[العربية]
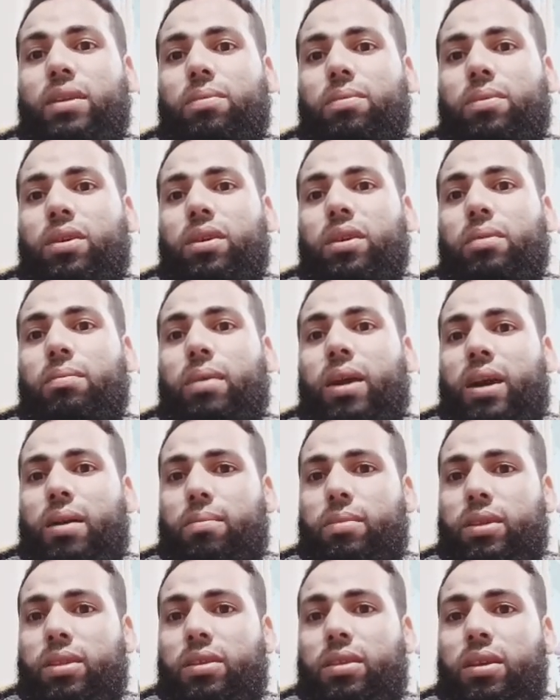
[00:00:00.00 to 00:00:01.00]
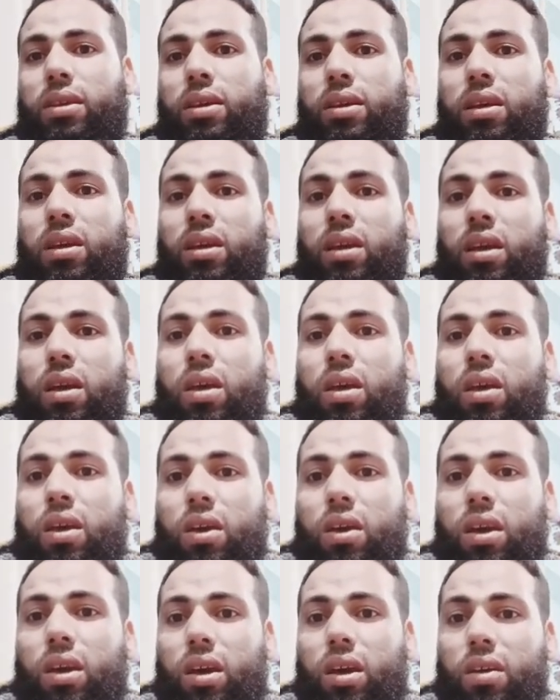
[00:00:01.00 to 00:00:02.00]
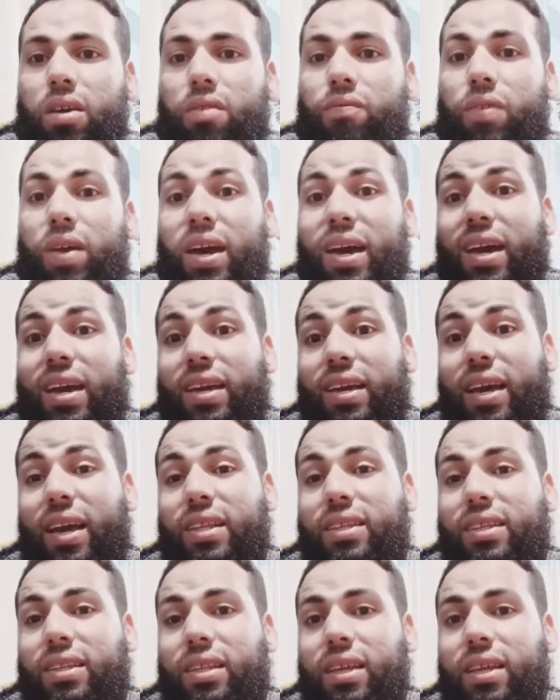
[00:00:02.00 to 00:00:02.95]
إبراهيم أحمد آه، فجت